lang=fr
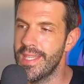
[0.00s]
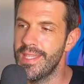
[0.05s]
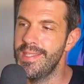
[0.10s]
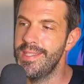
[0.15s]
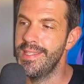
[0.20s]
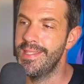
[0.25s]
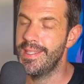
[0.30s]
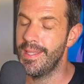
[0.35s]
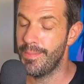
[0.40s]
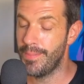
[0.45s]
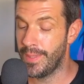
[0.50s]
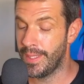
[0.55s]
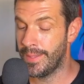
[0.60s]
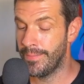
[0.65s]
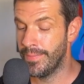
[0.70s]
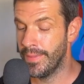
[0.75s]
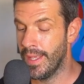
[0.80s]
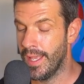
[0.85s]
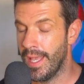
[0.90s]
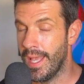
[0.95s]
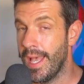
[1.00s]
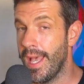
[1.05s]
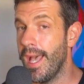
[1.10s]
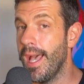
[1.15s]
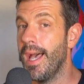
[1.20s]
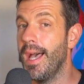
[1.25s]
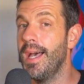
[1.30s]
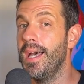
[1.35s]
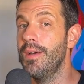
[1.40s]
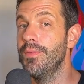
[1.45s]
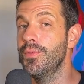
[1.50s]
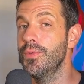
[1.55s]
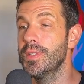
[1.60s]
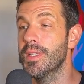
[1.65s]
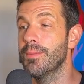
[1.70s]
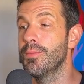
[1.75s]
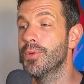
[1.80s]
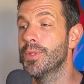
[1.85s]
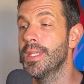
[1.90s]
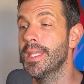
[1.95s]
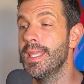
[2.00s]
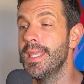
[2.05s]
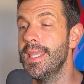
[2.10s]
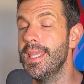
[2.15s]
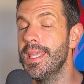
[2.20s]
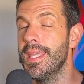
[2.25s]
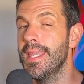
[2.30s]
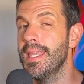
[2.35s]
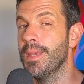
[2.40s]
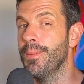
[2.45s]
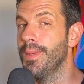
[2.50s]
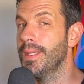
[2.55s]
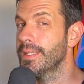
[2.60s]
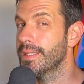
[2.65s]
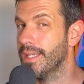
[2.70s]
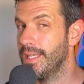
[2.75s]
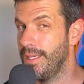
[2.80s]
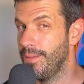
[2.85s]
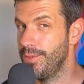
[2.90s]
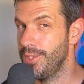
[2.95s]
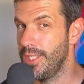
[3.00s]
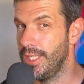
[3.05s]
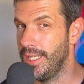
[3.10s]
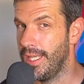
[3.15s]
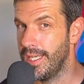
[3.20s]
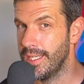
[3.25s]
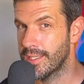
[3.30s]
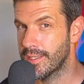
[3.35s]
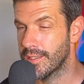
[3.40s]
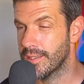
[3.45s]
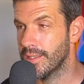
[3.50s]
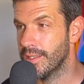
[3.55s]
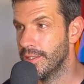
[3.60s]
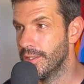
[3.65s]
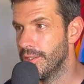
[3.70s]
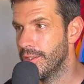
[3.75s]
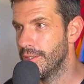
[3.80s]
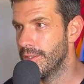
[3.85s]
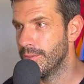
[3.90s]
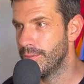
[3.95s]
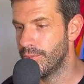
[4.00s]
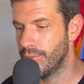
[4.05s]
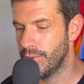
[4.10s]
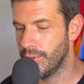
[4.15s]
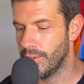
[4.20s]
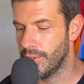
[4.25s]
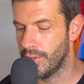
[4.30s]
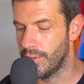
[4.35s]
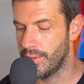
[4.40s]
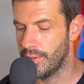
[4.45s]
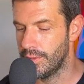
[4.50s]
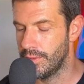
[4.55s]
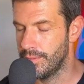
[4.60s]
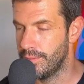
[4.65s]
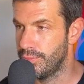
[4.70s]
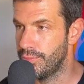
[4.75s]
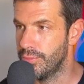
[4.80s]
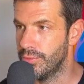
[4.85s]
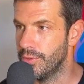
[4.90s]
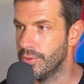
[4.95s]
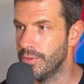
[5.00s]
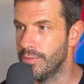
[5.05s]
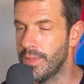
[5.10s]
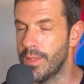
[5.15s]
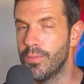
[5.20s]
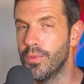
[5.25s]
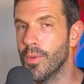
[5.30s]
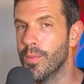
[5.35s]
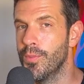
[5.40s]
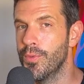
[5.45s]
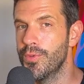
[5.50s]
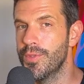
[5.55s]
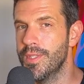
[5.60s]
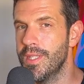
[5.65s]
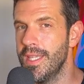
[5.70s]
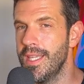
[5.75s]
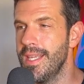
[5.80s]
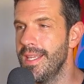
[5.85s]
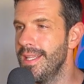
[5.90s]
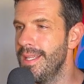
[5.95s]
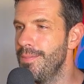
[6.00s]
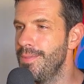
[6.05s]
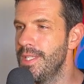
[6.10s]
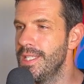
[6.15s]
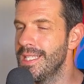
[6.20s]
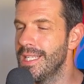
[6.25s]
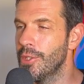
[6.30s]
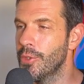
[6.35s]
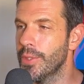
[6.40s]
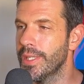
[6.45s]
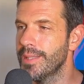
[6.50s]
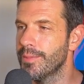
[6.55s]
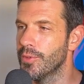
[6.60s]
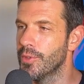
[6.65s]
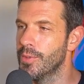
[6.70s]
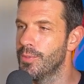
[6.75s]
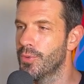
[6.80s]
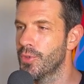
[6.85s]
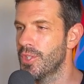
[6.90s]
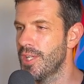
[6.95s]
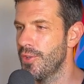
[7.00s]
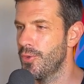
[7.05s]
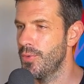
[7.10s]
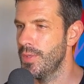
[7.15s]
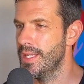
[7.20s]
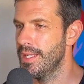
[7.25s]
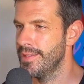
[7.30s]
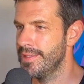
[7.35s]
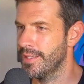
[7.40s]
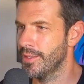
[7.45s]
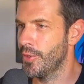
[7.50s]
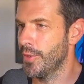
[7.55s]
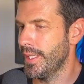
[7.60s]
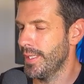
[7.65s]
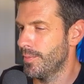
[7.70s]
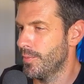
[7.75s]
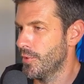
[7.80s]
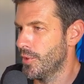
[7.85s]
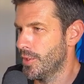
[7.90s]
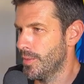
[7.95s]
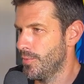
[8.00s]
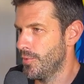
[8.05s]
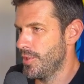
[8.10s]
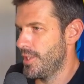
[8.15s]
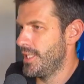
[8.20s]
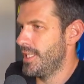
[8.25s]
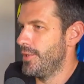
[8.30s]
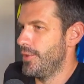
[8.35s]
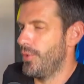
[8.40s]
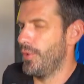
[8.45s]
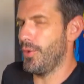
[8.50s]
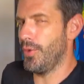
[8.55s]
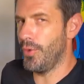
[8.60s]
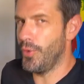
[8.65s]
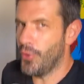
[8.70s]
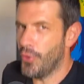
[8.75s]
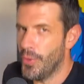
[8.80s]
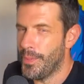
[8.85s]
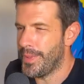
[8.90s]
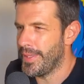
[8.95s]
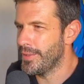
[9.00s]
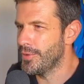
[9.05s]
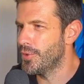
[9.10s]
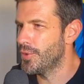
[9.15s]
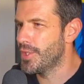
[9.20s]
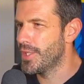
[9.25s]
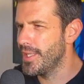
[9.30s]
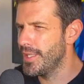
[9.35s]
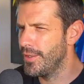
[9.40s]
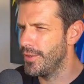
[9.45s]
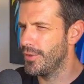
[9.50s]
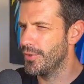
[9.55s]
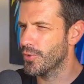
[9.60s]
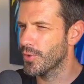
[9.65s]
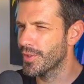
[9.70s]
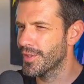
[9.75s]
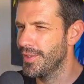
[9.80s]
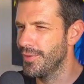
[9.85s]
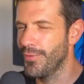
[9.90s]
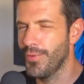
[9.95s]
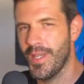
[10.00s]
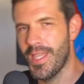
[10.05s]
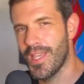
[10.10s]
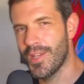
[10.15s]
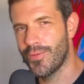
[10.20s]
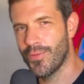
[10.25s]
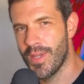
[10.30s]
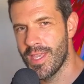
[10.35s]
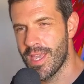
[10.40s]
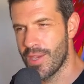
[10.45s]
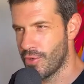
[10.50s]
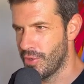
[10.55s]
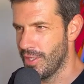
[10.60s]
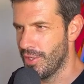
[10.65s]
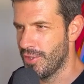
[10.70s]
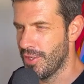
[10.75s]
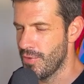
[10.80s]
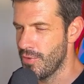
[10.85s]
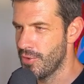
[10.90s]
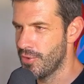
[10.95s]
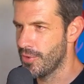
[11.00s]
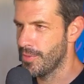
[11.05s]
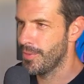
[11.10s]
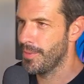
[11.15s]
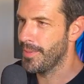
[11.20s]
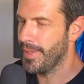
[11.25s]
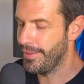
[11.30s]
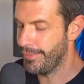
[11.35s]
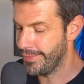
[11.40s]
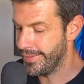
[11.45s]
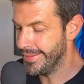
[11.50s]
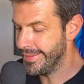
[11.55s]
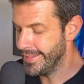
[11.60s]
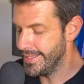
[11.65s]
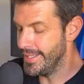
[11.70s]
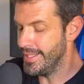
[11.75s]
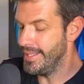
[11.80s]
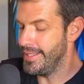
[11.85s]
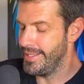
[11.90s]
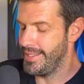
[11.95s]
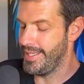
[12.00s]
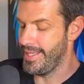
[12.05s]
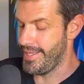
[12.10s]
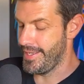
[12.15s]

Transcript: n'hésitez pas à vous abonner et à mettre un petit like euh, pour, euh, pour, euh, bah, pour booster les petits algorithmes, pour chatouiller les algorithmes, comme dit le copain de chez, je crois que c'est Voyage Voyage, la chaîne YouTube. Bref,